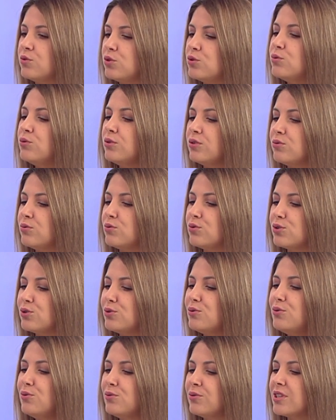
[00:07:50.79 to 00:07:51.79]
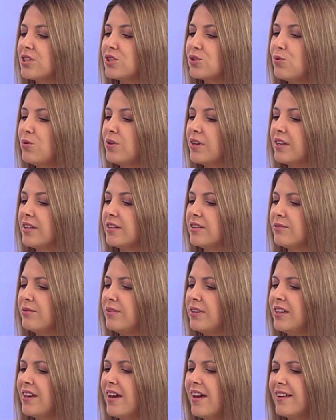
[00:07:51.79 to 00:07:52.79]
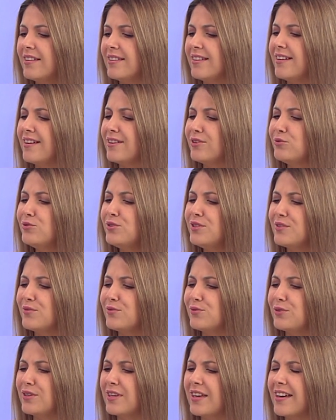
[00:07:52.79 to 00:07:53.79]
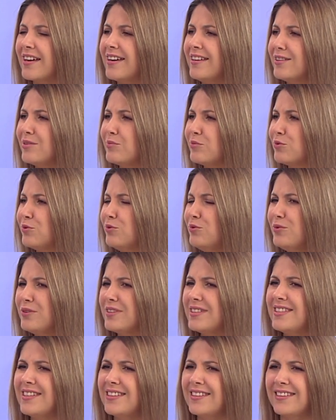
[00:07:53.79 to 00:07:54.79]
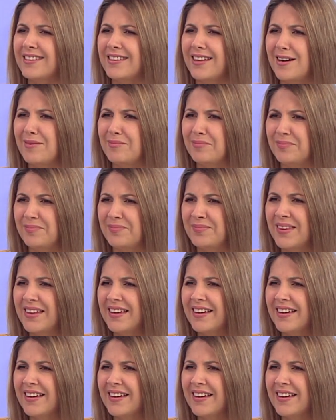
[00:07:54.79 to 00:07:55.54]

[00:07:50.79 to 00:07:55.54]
всю эту историю, насколько это влияет или относится все-таки к этому, ну, где-то там,